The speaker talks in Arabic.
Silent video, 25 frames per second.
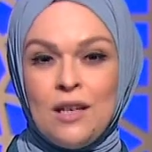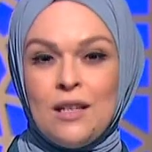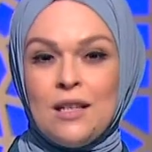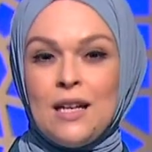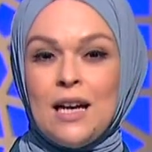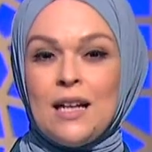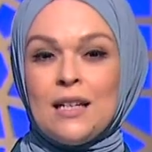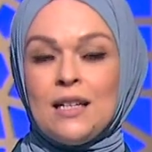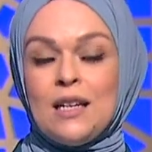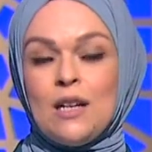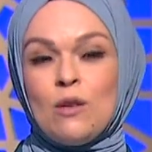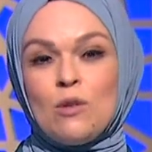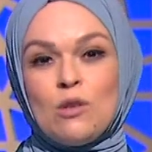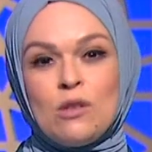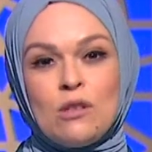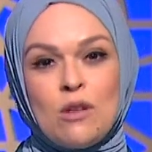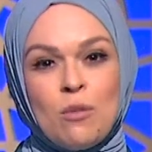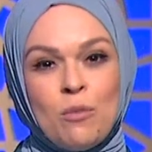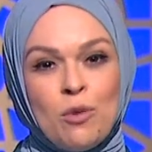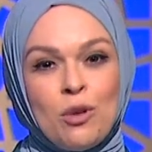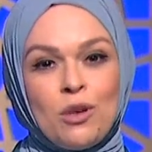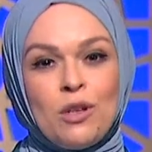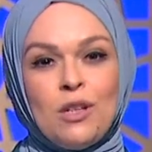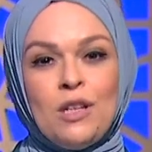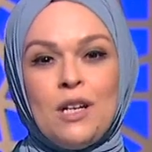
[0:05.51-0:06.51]
يعني لو
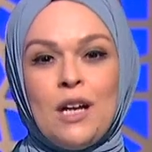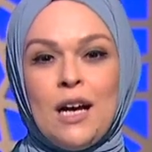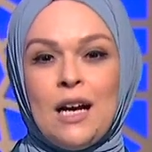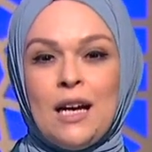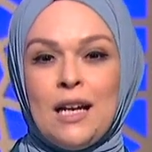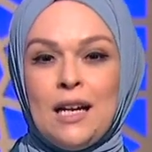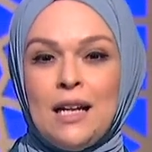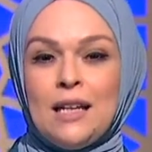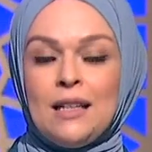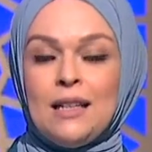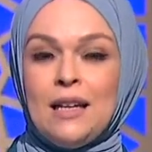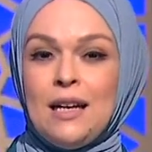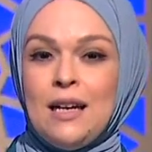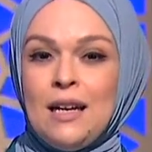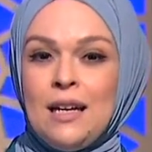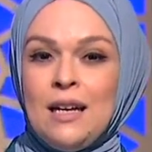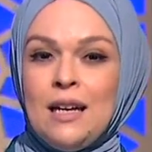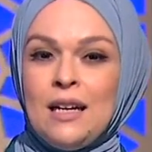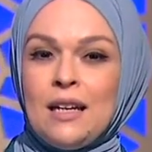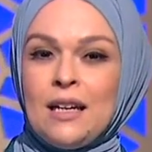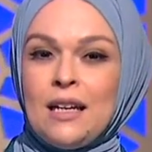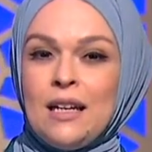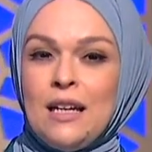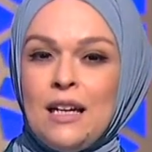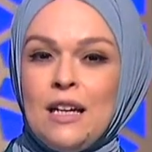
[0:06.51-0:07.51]
استمرينا على ده
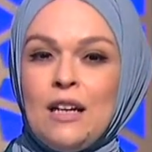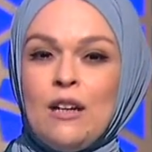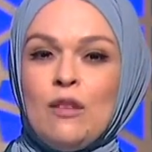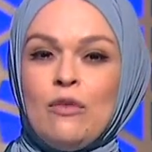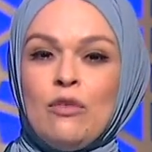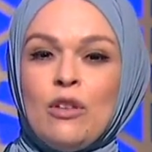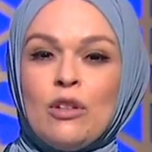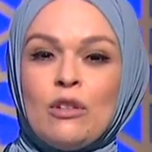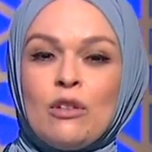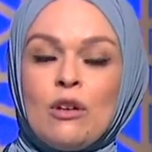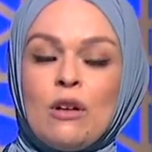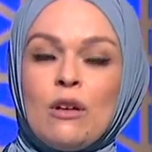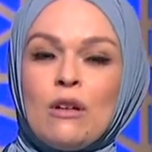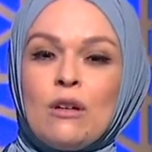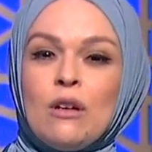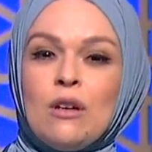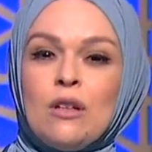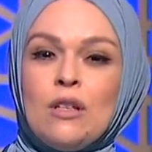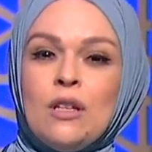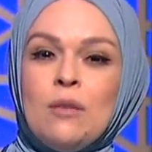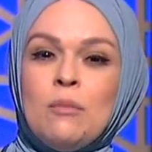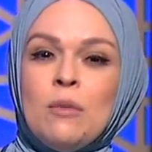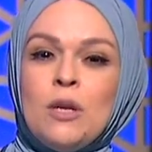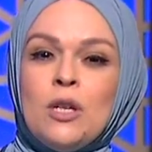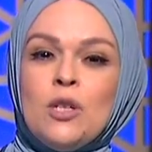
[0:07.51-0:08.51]
خلال الفترة
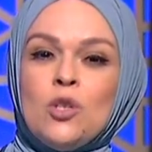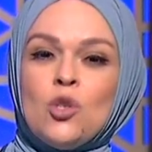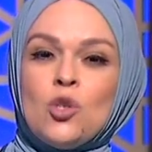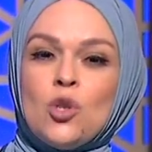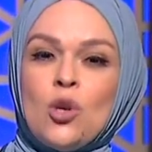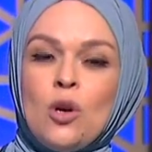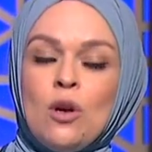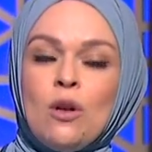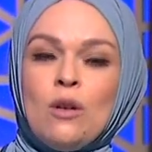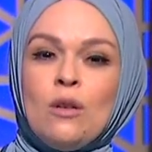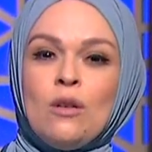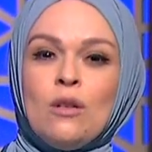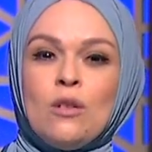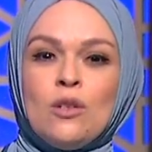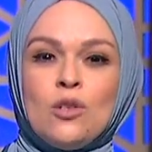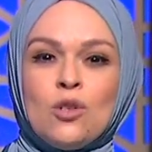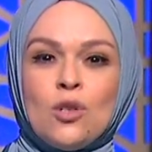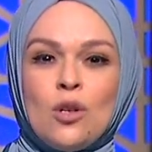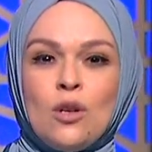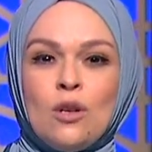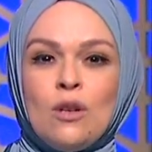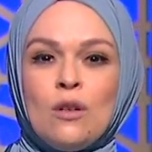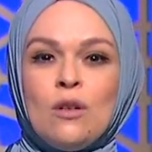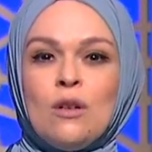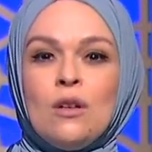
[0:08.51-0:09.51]
القادمة إن شاء الله إن
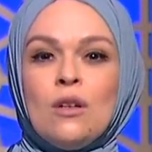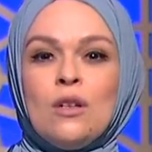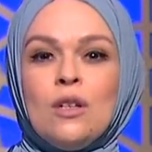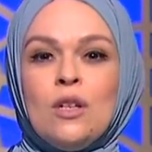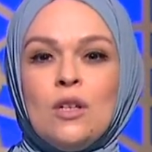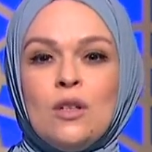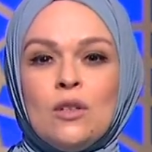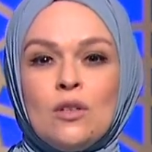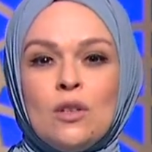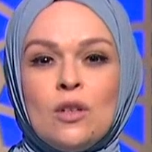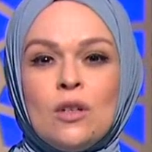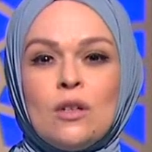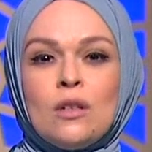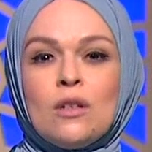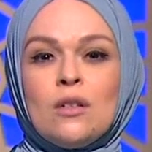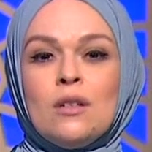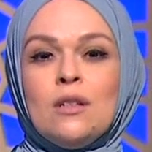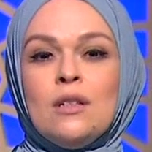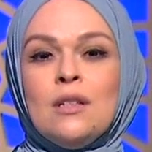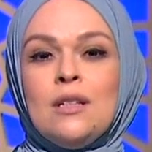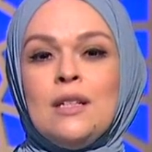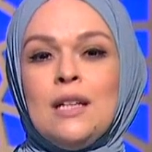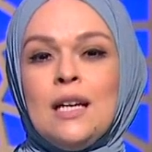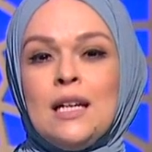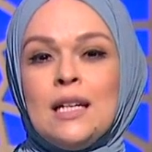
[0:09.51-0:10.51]
شاء الله نقدر
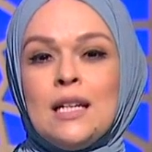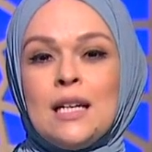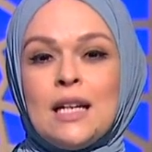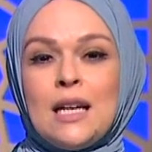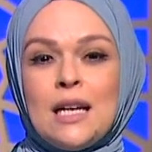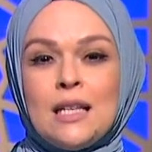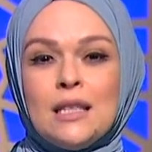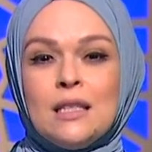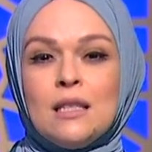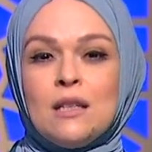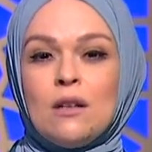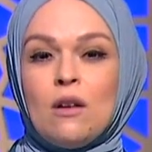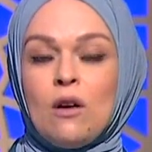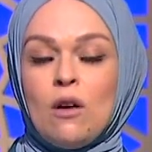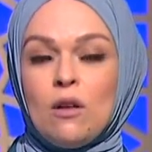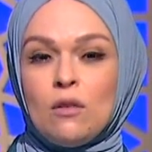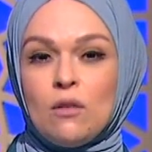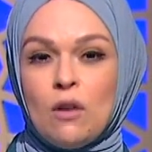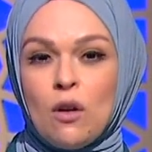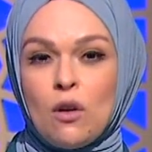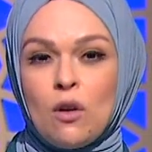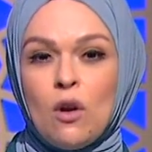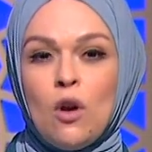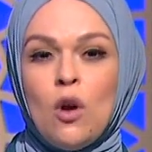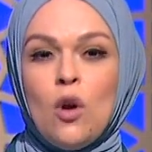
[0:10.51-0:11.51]
إن احنا نعدي
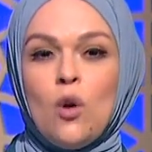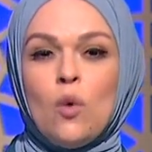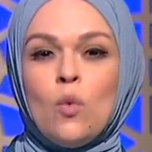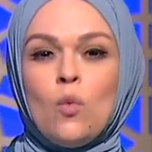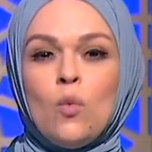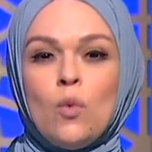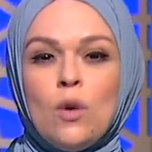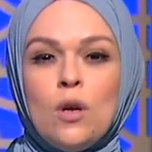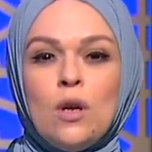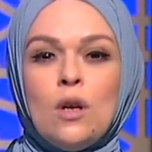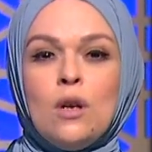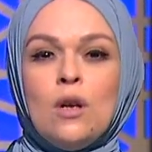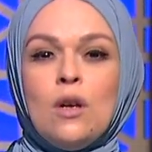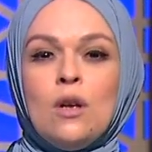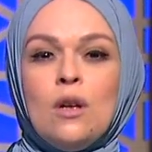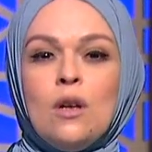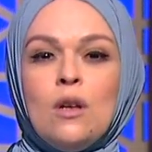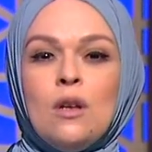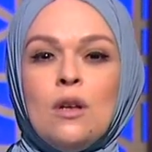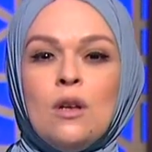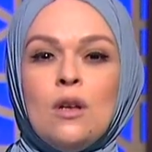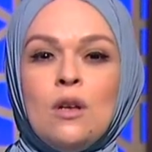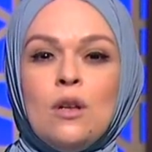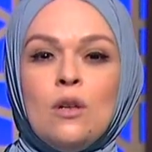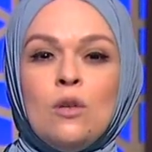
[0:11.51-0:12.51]
الخطر
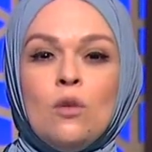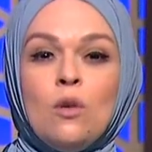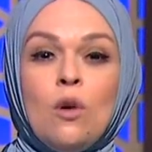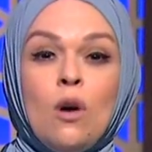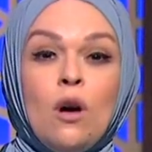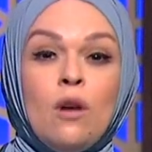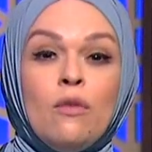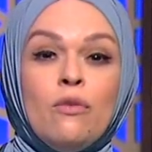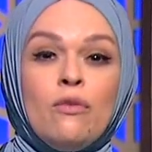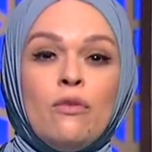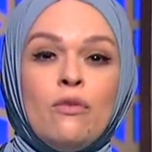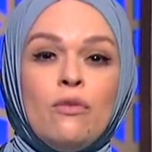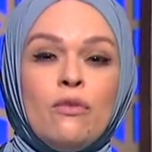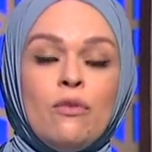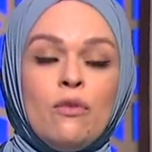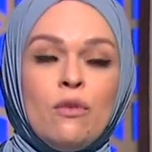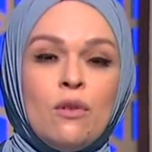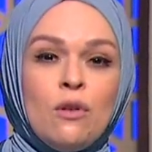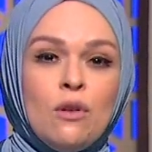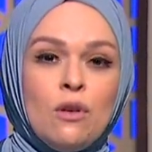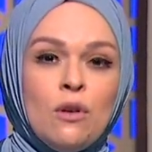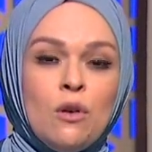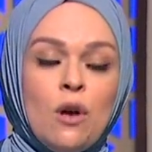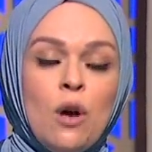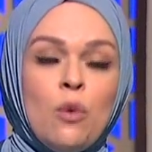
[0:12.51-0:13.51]
ونقف
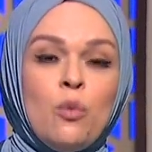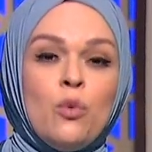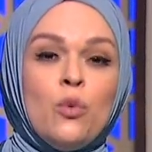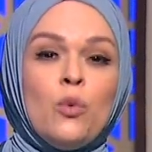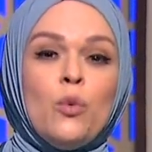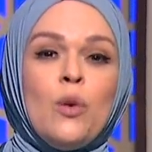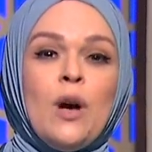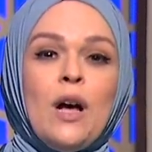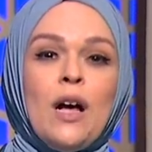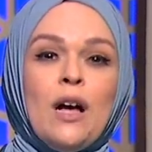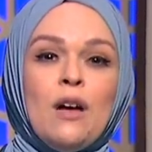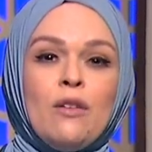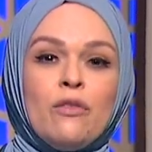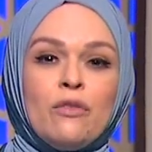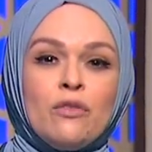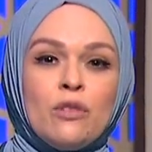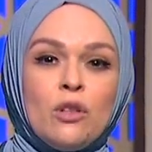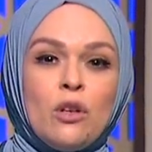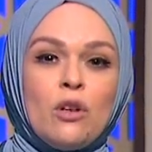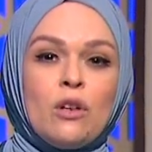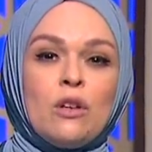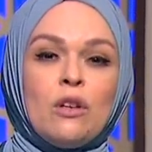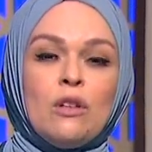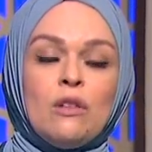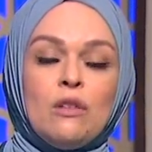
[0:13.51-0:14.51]
أو نوقف
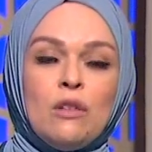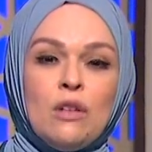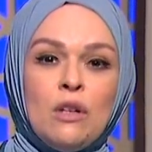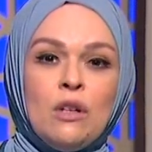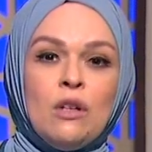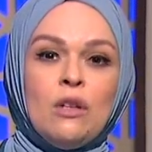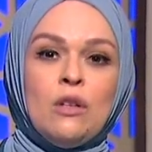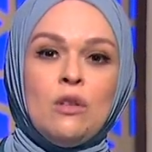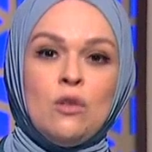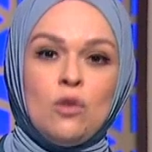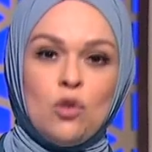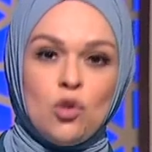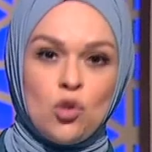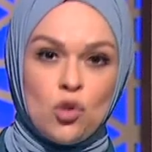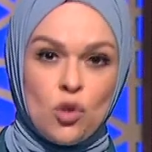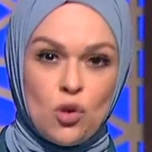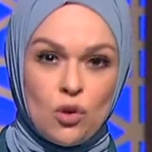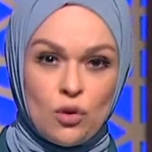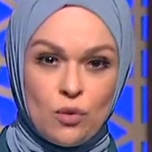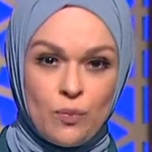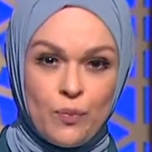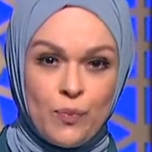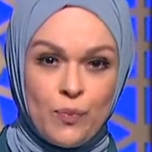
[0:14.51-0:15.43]
درجة الانتشار